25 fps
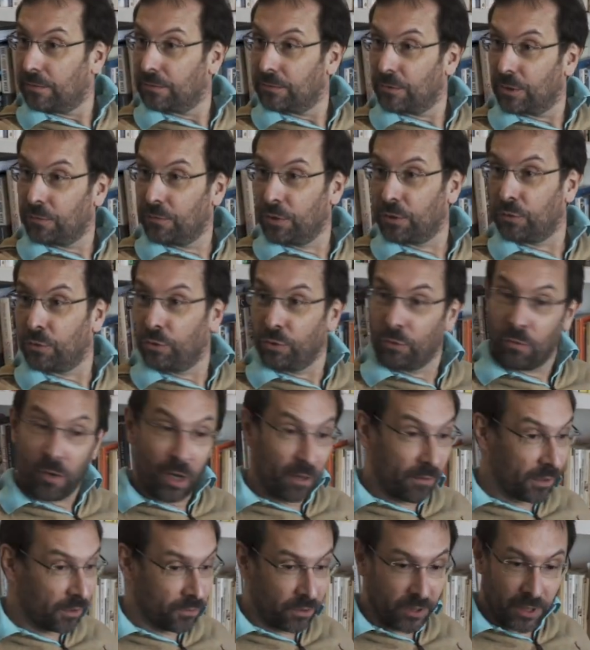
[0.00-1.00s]
Donc votre coup
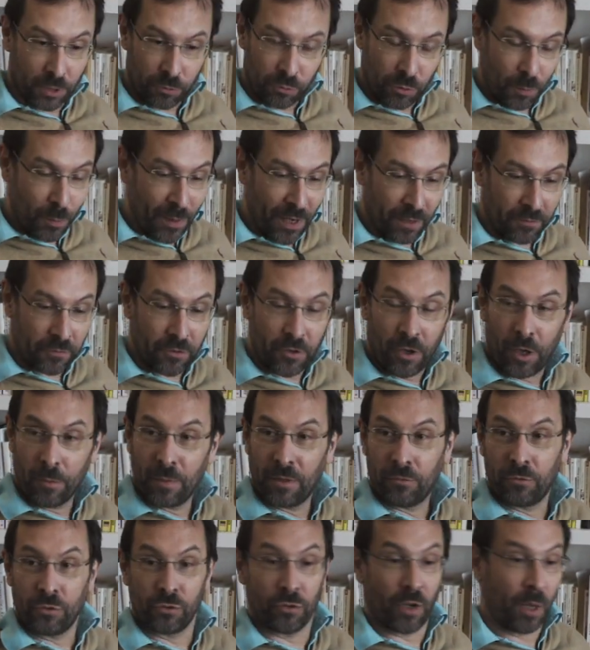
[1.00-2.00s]
droit va devenir super fort,
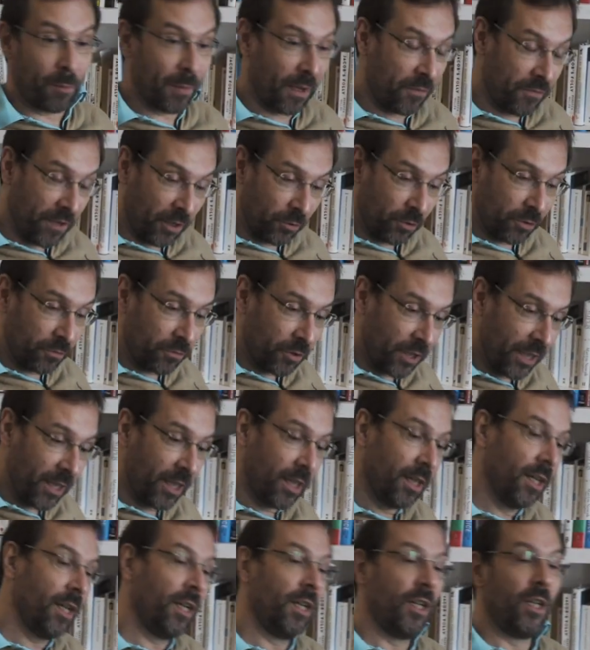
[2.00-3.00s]
mais vous ne saurez pas faire de volet,
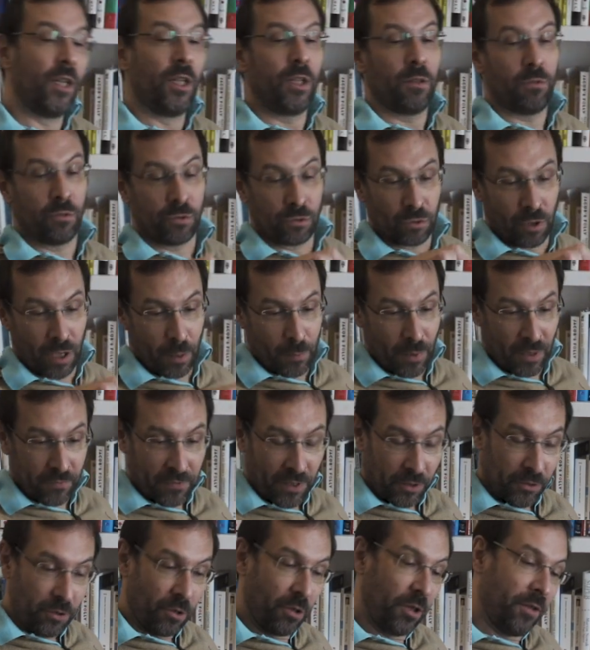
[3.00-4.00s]
vous ne saurez pas
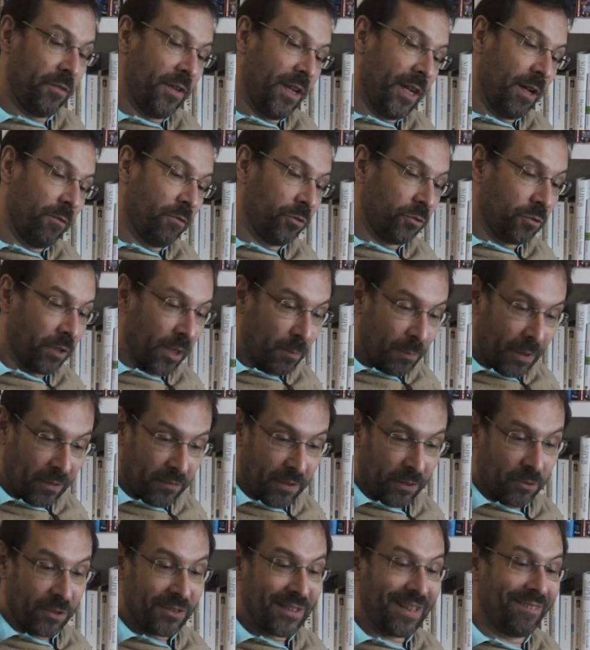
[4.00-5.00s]
faire de revers, vous ne saurez pas
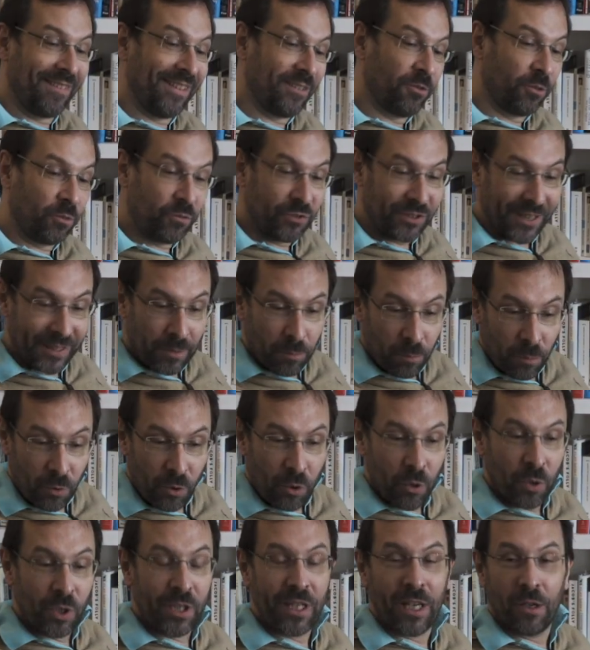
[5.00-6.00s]
faire de service, donc vous êtes
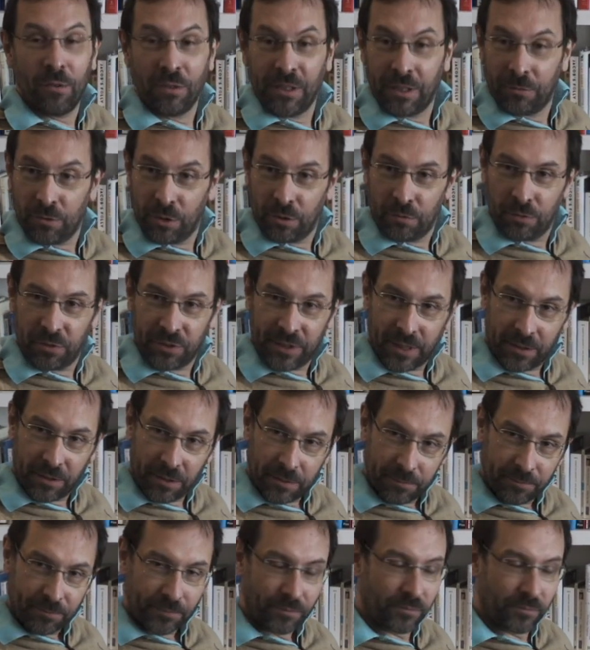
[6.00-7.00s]
bloqué au niveau où vous êtes.